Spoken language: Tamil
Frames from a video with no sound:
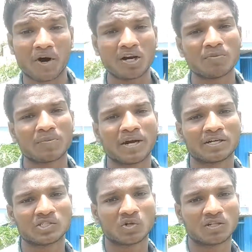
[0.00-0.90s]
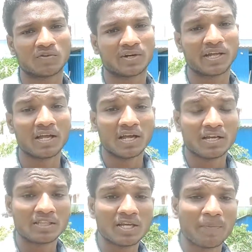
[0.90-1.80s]
பாலிமர் பேட்டரின்னு சொல்கிறத விட
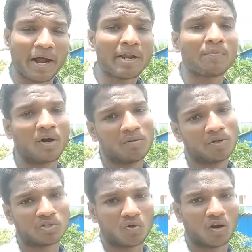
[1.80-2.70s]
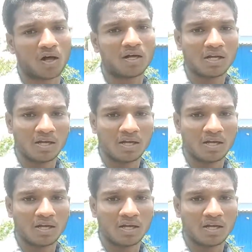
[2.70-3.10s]
லித்தியம் அயன் பாலிமர்னு சொல்லலாம்